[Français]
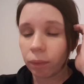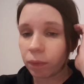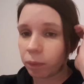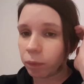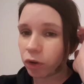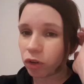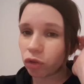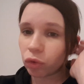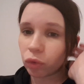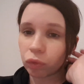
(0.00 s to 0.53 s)
Mais
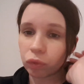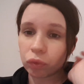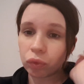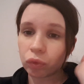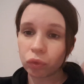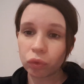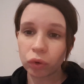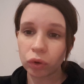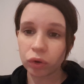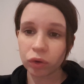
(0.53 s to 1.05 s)
moi je trouve
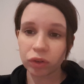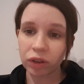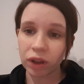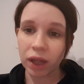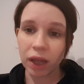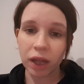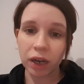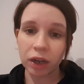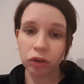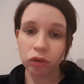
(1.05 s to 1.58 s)
toujours que
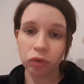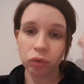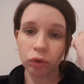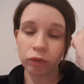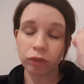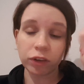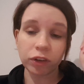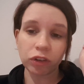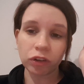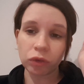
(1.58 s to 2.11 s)
Sarah a la chaud.
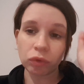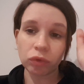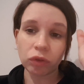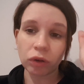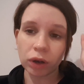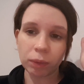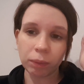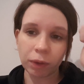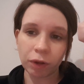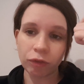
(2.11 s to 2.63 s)
En fait j'ai tout le
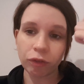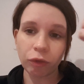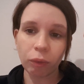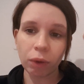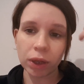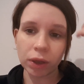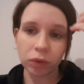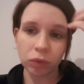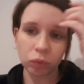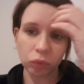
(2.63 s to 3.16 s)
temps les mains
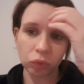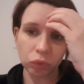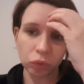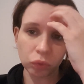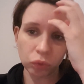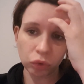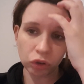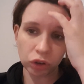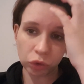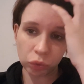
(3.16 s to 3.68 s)
froides donc du
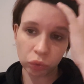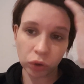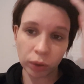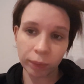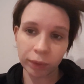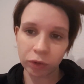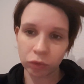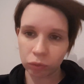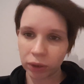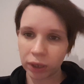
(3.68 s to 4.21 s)
coup j'ai toujours
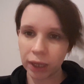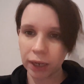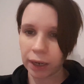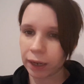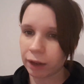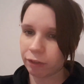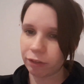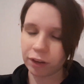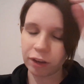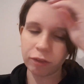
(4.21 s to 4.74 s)
l'impression qu'elle a de
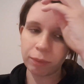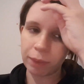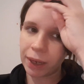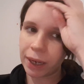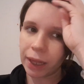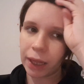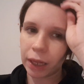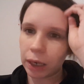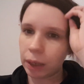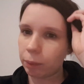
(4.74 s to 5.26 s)
la fièvre. Mais
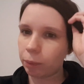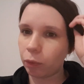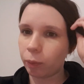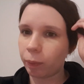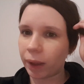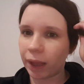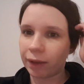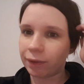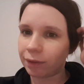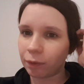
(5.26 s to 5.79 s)
là elle me
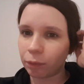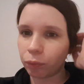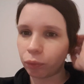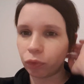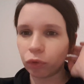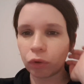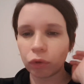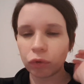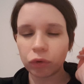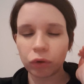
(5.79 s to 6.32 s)
paraissait
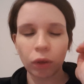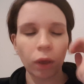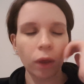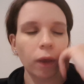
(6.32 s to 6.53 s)
bouillante.